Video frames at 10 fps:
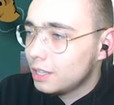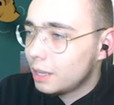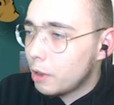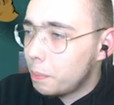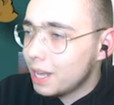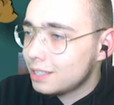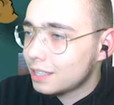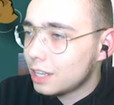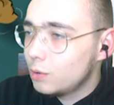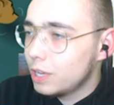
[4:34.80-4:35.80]
Ta małpa nas
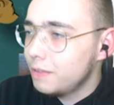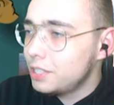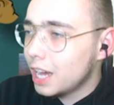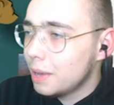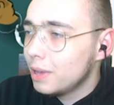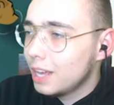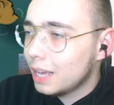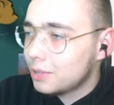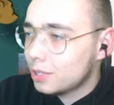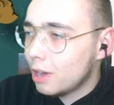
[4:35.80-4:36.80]
zaatakuje, wiedziałem.
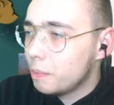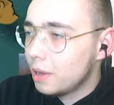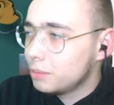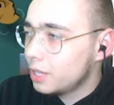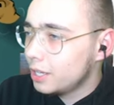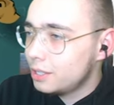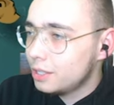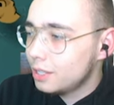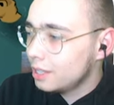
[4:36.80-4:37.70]
Jak przez tę małpę mam przejść?